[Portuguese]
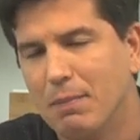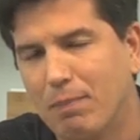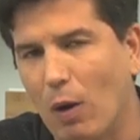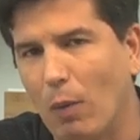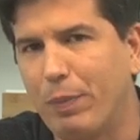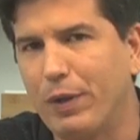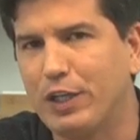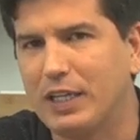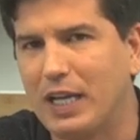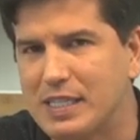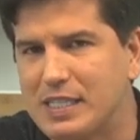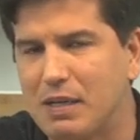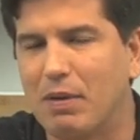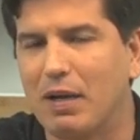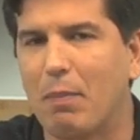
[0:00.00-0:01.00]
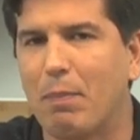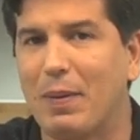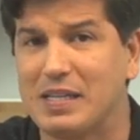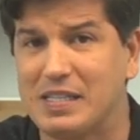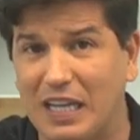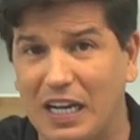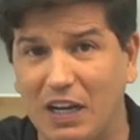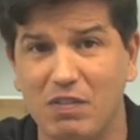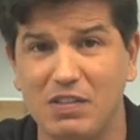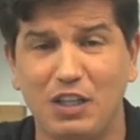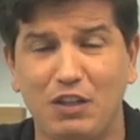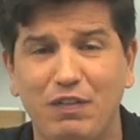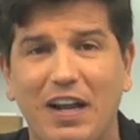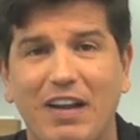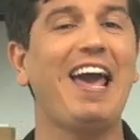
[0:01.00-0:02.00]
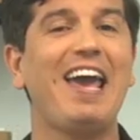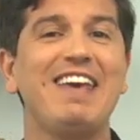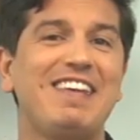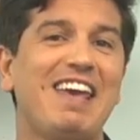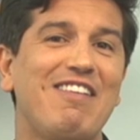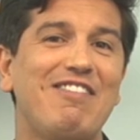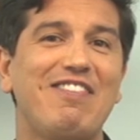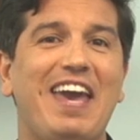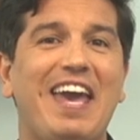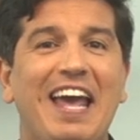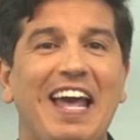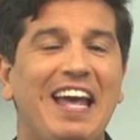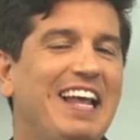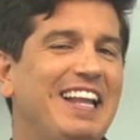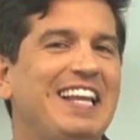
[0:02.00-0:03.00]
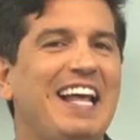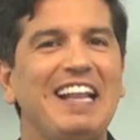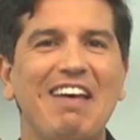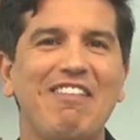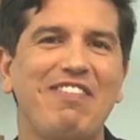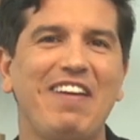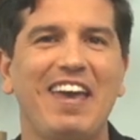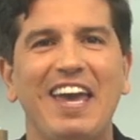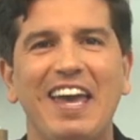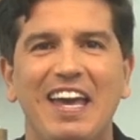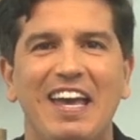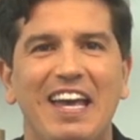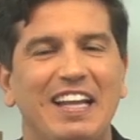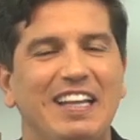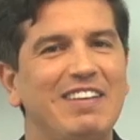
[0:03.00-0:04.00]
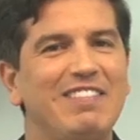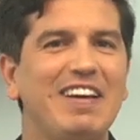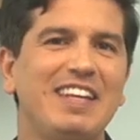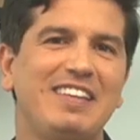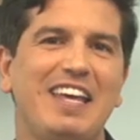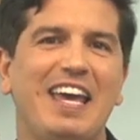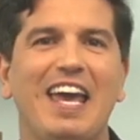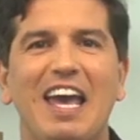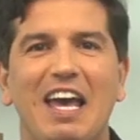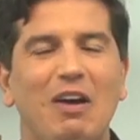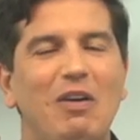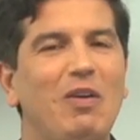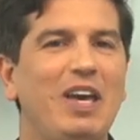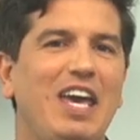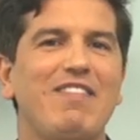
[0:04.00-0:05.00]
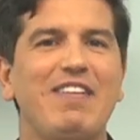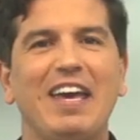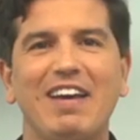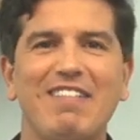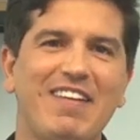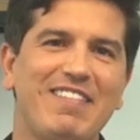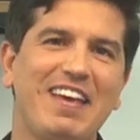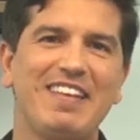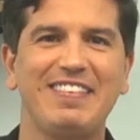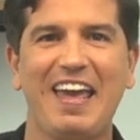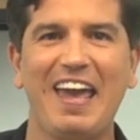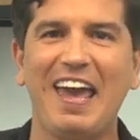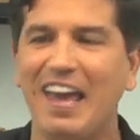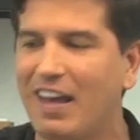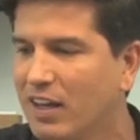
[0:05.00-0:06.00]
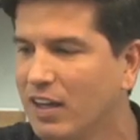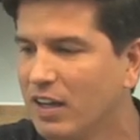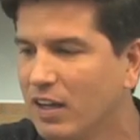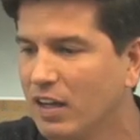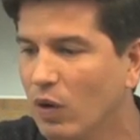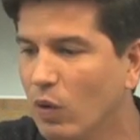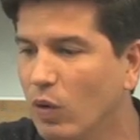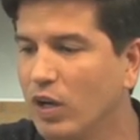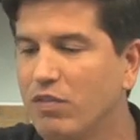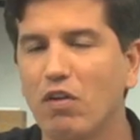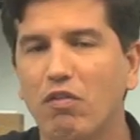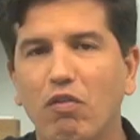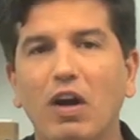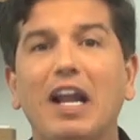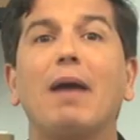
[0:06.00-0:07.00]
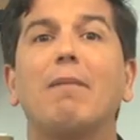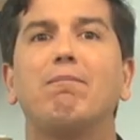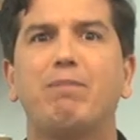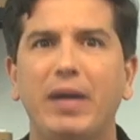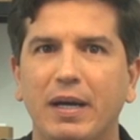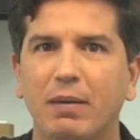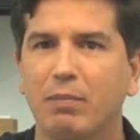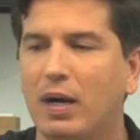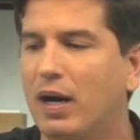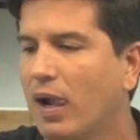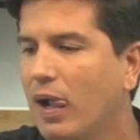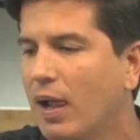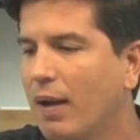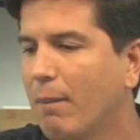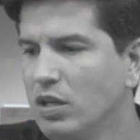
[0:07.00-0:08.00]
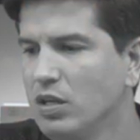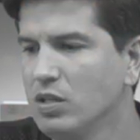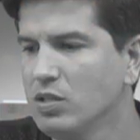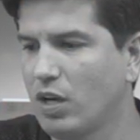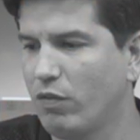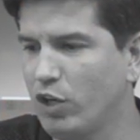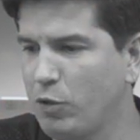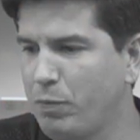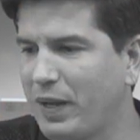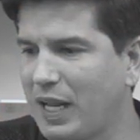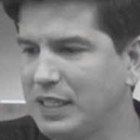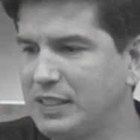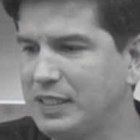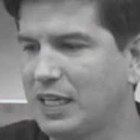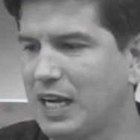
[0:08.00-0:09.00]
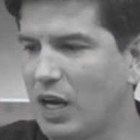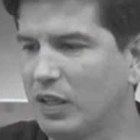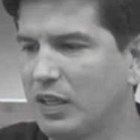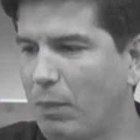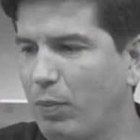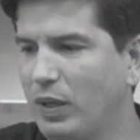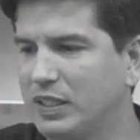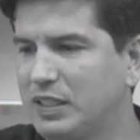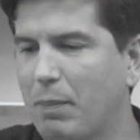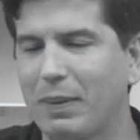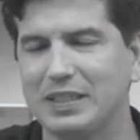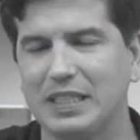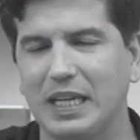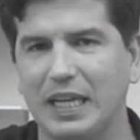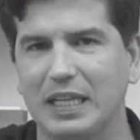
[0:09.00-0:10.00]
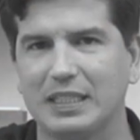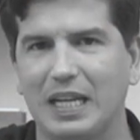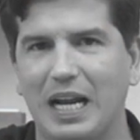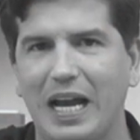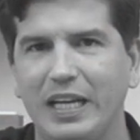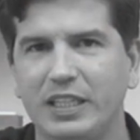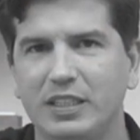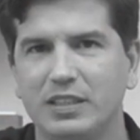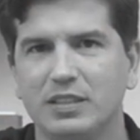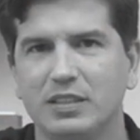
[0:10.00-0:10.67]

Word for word: Palpite da semana passada que vocês falaram: Mas, GV, nada a ver, não vai ser o River é que vai vencer. O River foi lá e pimba! Só vou esperar esse carro da polícia passar aqui atrás.